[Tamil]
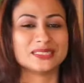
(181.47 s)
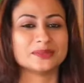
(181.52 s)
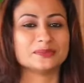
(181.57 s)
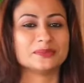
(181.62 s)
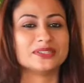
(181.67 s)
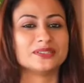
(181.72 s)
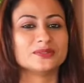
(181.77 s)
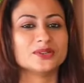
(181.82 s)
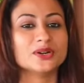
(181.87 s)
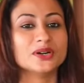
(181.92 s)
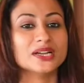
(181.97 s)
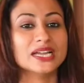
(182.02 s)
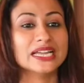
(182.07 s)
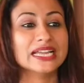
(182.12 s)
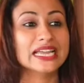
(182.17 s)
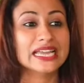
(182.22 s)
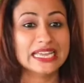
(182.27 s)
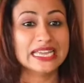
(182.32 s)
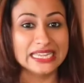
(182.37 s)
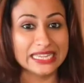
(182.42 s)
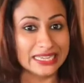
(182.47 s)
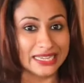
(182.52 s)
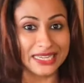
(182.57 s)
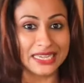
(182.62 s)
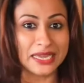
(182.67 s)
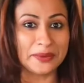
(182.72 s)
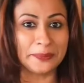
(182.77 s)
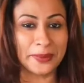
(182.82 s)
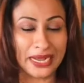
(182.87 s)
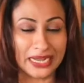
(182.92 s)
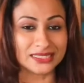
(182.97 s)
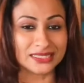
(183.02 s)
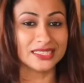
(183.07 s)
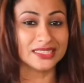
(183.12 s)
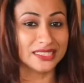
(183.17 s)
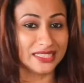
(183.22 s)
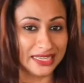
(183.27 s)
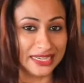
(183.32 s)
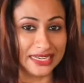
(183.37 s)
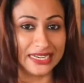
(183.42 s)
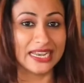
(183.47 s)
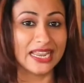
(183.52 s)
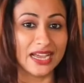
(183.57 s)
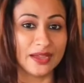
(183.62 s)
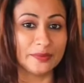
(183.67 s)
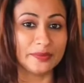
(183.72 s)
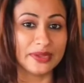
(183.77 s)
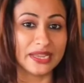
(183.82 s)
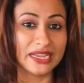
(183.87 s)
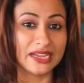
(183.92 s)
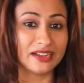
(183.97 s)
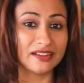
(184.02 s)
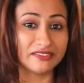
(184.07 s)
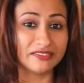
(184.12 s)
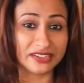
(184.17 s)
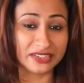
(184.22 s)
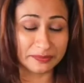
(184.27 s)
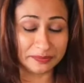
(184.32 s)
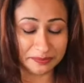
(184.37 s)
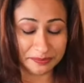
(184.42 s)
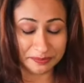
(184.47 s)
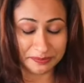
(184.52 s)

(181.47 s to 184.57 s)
ஆசைப்படுவோம் இங்கே பார்த்தது இல்லாமல் அவர்